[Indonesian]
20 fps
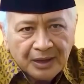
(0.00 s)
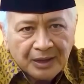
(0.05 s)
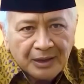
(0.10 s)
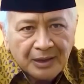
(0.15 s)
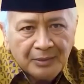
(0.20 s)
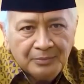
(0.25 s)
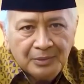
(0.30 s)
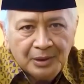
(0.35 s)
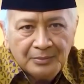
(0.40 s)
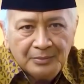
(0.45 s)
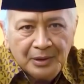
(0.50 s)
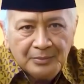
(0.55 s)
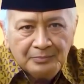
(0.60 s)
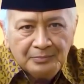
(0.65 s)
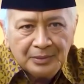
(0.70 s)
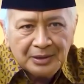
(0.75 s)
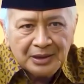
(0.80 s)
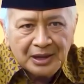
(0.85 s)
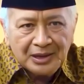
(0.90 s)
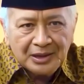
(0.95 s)
Saya
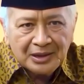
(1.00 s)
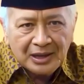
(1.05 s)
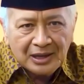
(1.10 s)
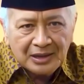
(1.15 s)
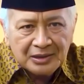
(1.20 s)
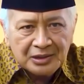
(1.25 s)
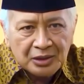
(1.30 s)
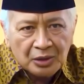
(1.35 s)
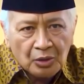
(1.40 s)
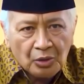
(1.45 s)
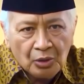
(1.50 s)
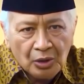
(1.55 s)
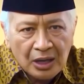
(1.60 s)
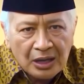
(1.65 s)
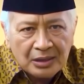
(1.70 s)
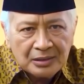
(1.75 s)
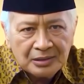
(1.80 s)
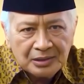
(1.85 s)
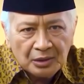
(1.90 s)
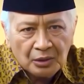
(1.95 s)
bermimpi tentang
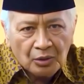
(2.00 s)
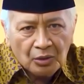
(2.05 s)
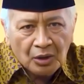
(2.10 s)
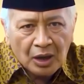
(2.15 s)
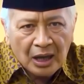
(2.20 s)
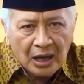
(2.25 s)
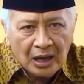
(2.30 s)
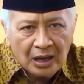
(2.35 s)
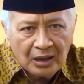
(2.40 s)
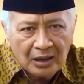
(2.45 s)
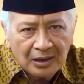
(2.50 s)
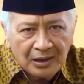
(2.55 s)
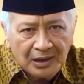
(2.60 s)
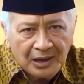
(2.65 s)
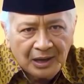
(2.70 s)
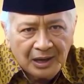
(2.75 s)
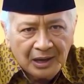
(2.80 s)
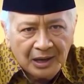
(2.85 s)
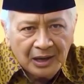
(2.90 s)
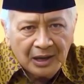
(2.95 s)
sekolah-sekolah
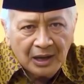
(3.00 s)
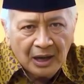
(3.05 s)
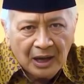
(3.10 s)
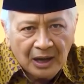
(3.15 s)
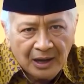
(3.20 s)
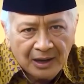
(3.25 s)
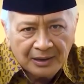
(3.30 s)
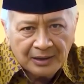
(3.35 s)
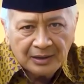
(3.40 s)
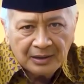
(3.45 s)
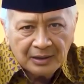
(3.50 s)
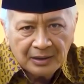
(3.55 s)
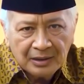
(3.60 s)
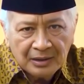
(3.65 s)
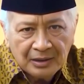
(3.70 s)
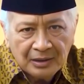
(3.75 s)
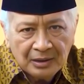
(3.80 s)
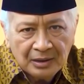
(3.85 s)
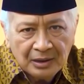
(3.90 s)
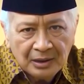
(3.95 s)
AI
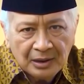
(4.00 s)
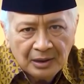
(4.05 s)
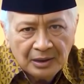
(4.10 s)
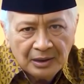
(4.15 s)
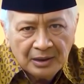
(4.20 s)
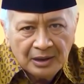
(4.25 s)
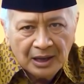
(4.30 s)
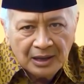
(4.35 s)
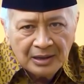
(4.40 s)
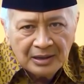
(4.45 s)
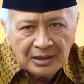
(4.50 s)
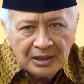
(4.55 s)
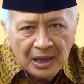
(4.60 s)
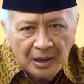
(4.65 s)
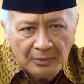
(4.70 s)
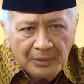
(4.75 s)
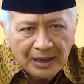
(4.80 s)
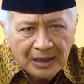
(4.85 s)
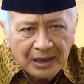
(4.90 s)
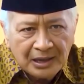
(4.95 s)
dan
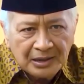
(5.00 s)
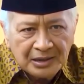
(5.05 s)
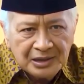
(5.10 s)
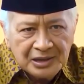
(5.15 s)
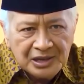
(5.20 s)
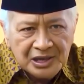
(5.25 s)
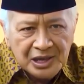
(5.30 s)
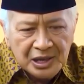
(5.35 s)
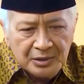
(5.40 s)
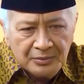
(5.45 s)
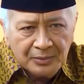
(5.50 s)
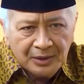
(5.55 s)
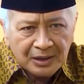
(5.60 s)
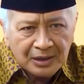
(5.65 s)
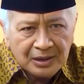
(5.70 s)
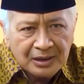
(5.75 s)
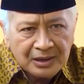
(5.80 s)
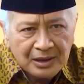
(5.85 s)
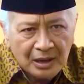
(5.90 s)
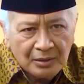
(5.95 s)
keamanan
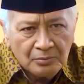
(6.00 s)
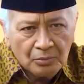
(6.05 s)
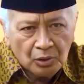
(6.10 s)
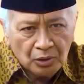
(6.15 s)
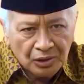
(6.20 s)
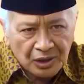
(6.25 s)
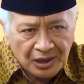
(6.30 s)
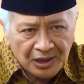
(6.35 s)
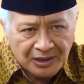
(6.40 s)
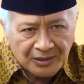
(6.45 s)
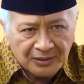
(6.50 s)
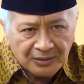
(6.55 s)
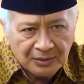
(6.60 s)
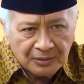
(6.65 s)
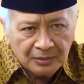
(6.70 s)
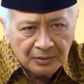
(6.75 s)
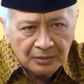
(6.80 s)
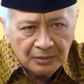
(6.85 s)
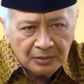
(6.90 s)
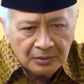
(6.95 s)
siber yang modern.
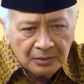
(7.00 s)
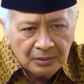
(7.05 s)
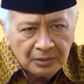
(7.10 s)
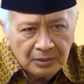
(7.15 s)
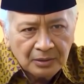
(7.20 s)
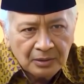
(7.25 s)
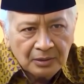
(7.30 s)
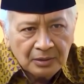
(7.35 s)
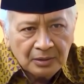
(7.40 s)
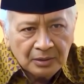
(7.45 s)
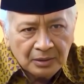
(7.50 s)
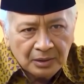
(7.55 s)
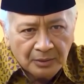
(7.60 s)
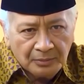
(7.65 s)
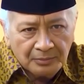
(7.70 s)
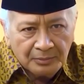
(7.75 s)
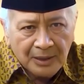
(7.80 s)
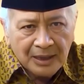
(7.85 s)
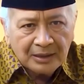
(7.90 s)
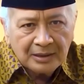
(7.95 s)

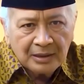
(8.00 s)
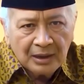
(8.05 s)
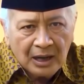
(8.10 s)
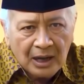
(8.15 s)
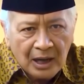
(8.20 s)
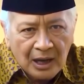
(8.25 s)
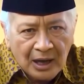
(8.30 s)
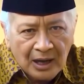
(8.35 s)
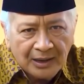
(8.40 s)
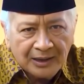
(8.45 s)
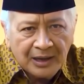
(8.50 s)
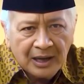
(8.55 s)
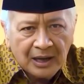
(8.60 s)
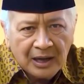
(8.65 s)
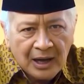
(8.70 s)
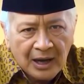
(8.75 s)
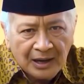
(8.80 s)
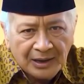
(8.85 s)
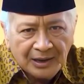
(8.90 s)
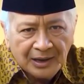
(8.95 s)
Tempat
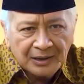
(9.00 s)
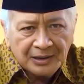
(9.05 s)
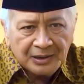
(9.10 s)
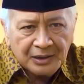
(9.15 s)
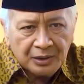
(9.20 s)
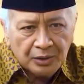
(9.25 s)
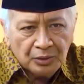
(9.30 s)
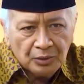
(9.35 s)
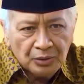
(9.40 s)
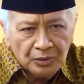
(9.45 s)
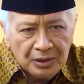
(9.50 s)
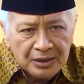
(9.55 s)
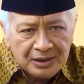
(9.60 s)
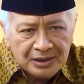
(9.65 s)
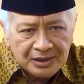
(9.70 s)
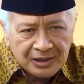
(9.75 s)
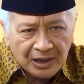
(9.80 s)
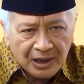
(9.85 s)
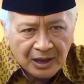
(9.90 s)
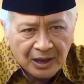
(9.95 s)
anak-anak
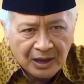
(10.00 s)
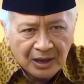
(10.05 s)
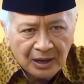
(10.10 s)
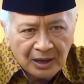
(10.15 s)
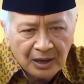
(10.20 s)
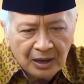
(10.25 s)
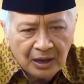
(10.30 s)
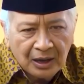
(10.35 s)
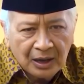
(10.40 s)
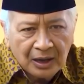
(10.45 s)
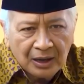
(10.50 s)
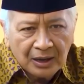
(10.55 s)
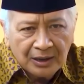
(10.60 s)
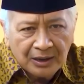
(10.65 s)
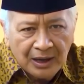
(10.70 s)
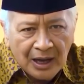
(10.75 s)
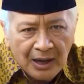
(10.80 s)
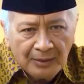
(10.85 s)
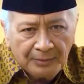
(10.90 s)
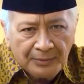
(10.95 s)
Indonesia
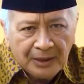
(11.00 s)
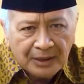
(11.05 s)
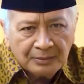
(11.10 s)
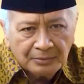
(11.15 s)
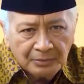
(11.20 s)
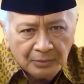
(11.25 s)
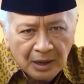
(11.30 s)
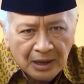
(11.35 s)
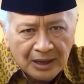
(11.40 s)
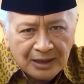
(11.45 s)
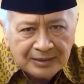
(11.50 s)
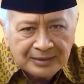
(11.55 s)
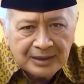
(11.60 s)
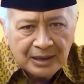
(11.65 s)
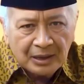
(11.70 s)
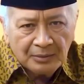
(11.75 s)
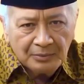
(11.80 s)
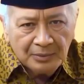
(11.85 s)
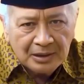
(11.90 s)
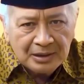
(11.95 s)
dapat
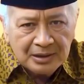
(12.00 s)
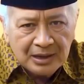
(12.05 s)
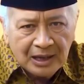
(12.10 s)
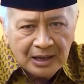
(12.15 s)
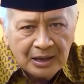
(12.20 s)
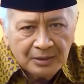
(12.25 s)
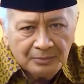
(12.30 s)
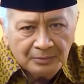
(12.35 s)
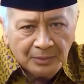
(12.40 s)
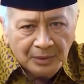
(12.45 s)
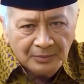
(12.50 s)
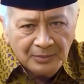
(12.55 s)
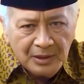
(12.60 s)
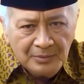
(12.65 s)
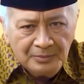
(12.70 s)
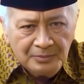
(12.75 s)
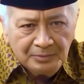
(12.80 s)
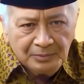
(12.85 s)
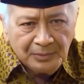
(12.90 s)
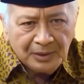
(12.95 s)
belajar menjadi
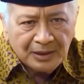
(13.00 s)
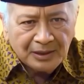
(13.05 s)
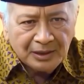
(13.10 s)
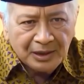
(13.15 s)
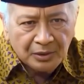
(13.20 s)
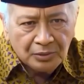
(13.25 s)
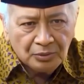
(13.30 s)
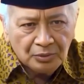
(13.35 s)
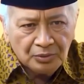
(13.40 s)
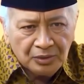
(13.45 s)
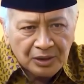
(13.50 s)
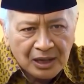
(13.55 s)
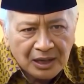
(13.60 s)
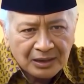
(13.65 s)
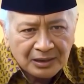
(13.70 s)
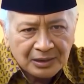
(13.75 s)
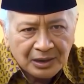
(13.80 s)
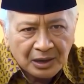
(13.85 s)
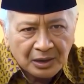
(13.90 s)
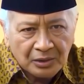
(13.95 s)
pemimpin di
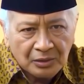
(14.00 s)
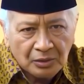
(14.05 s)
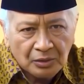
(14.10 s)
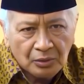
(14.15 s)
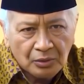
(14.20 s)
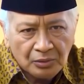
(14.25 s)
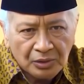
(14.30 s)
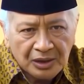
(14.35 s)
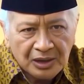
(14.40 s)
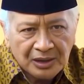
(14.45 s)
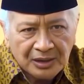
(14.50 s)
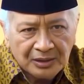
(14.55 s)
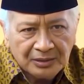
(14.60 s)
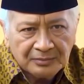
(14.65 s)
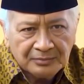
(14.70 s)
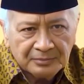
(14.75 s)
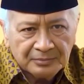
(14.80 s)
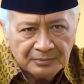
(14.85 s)
dunia teknologi.